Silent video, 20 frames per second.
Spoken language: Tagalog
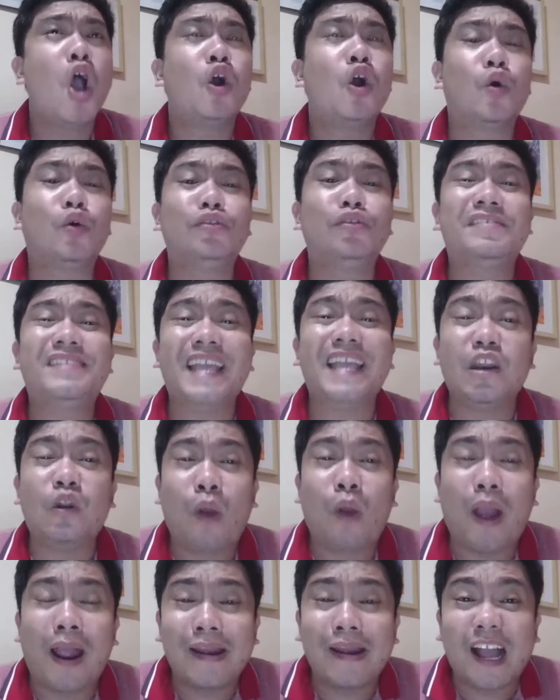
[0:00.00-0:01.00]
kung
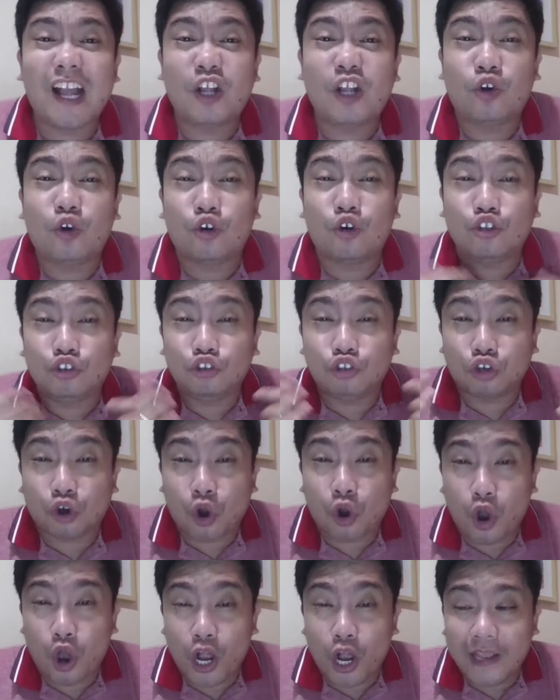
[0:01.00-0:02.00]
sino ang
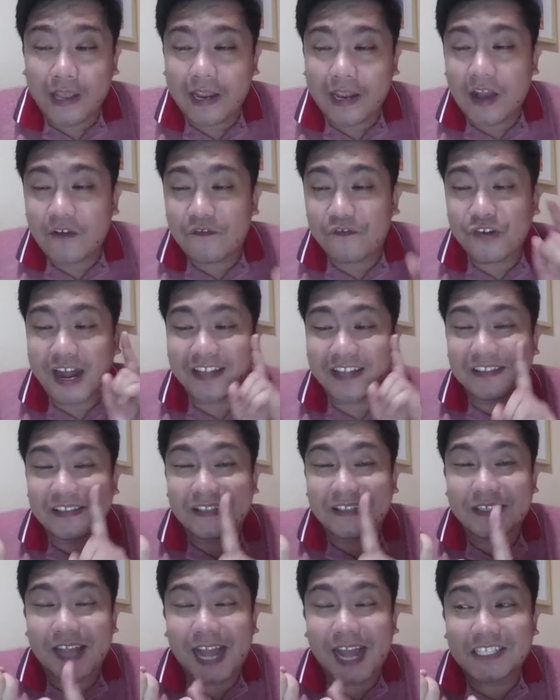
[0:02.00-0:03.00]
nagkontrol kina
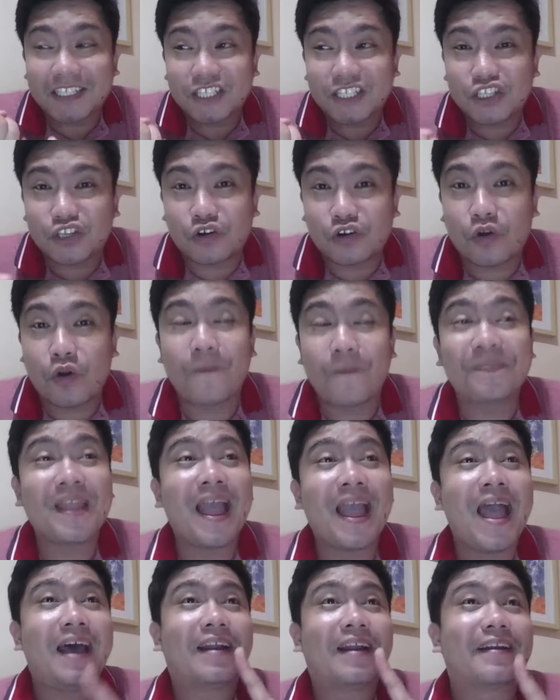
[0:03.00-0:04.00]
Franz Castro,
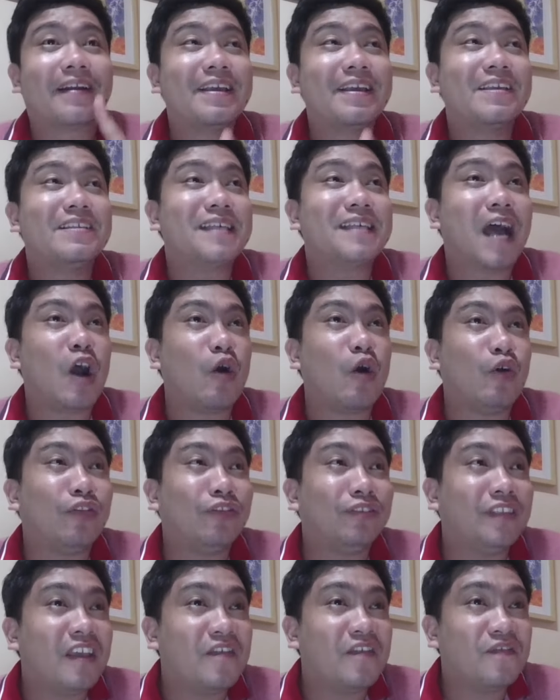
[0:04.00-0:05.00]
Reza
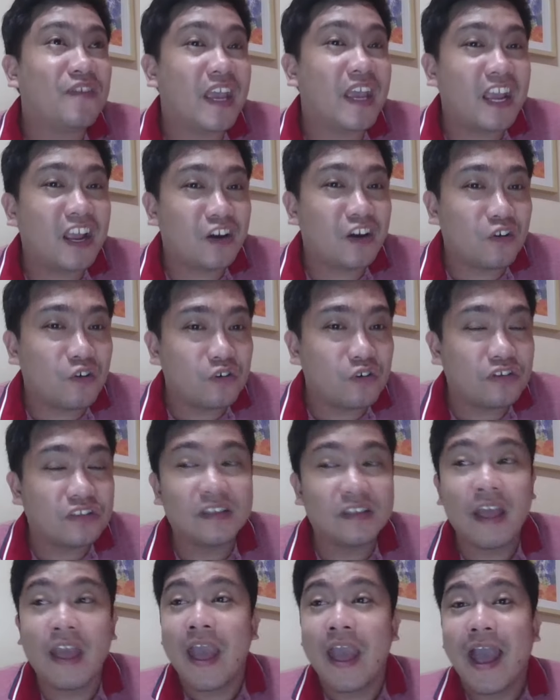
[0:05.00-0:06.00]

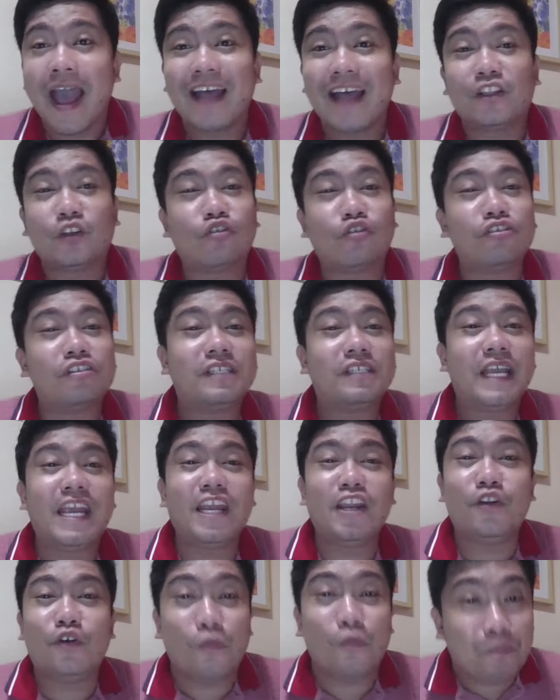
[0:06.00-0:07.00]
Hontiveros, at kung
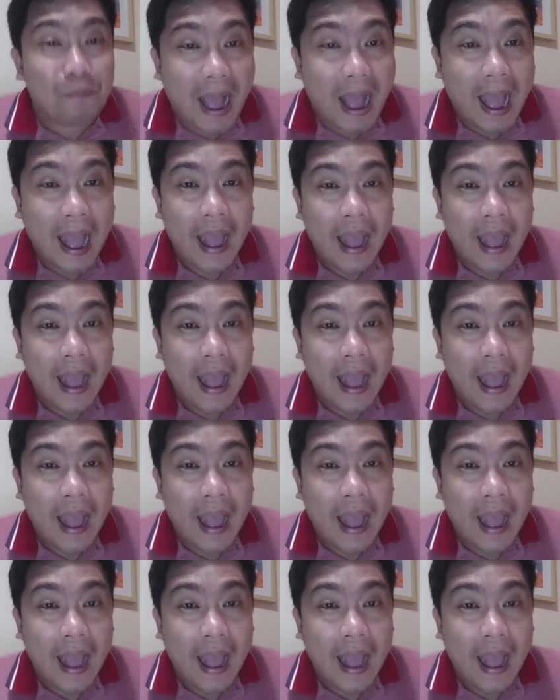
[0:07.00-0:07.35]
sino pa